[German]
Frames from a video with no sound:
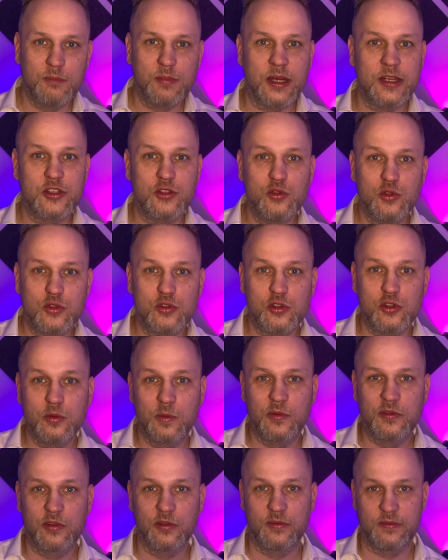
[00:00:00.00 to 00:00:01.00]
bei
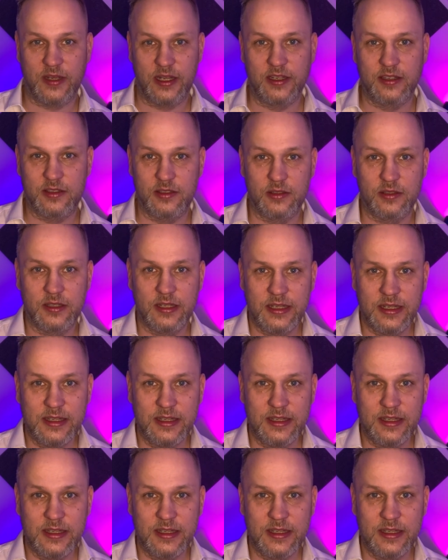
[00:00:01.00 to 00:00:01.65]
YouTube zu wenden.